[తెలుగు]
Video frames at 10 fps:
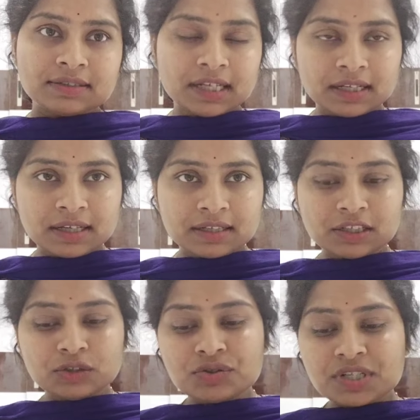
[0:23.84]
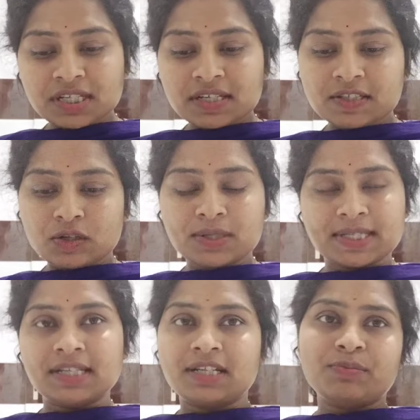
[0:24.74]
తెలంగాణలో టీఎస్
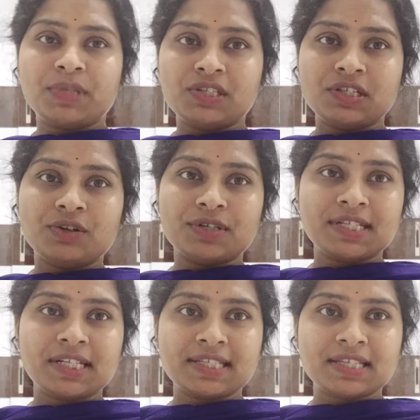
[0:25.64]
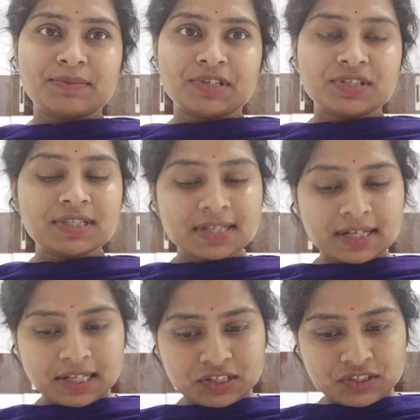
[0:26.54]
లాసెట్ అండ్ పీజీ లాసెట్ ఎగ్జామినేషన్స్
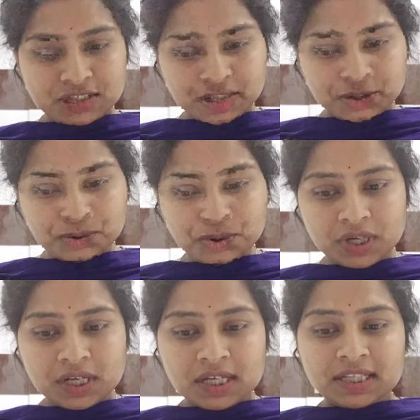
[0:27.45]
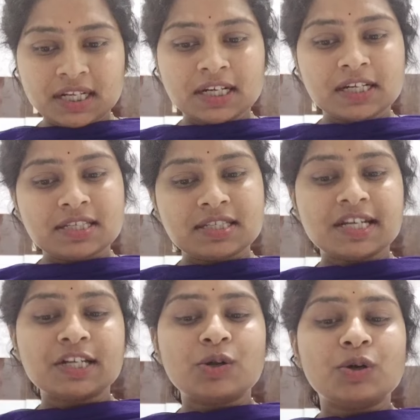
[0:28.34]
కండక్ట్ చేశారు తెలంగాణ
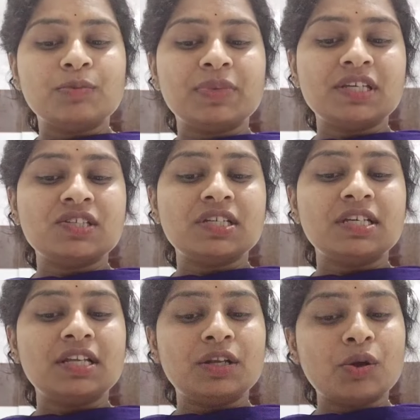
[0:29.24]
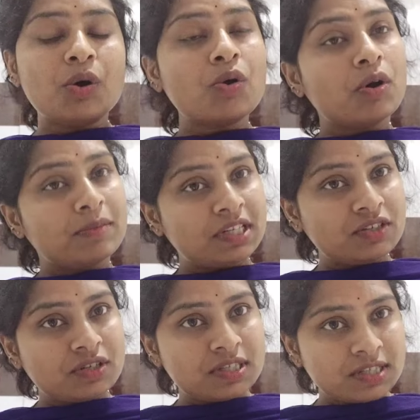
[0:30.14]
స్టేట్ లా అండ్ పీజీ లా కామన్
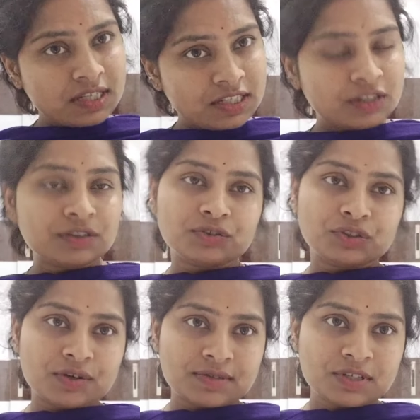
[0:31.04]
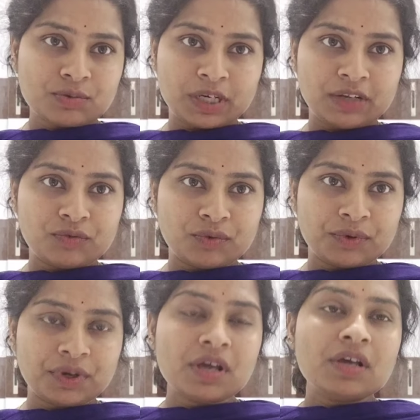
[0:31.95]
ఎంట్రన్స్ టెస్ట్ టూ
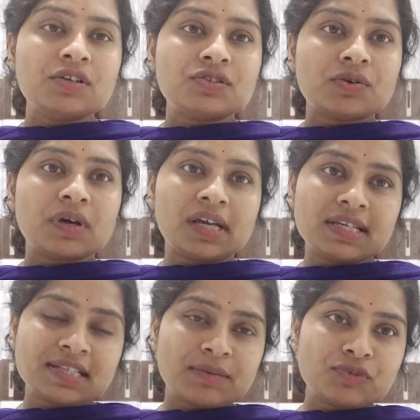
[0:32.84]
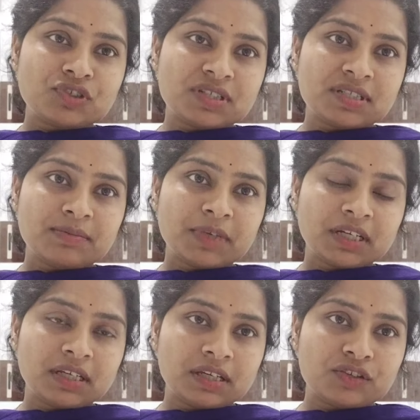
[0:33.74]
సో ఆ ఎగ్జామ్ వచ్చేసి
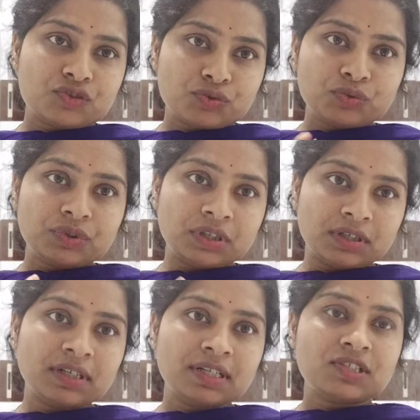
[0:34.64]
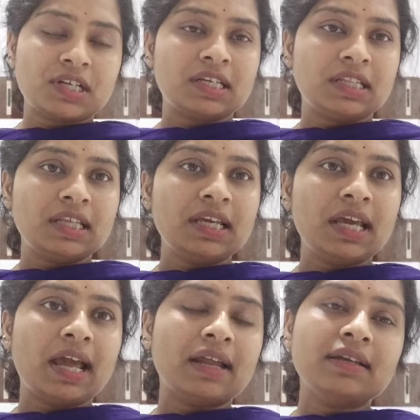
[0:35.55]
మనకి జూన్ థర్డ్న జరిగింది
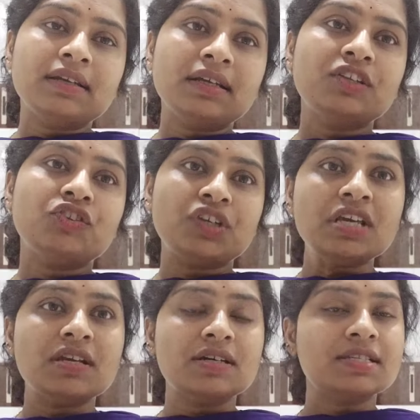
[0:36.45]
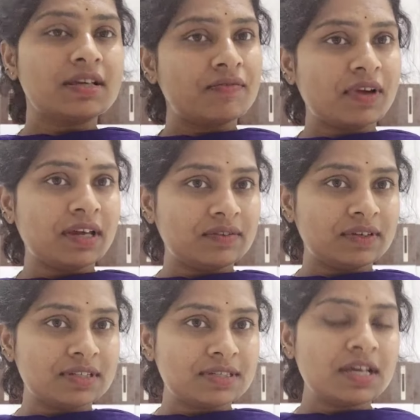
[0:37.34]
అండ్ త్రీ ఇయర్స్ ఫైవ్
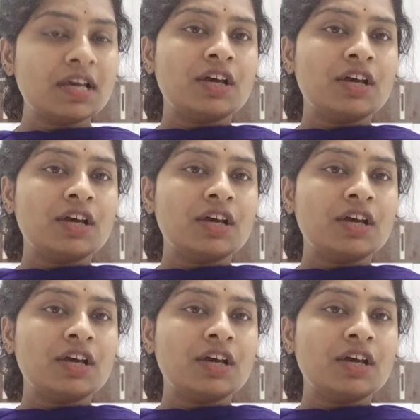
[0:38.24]
ఇయర్స్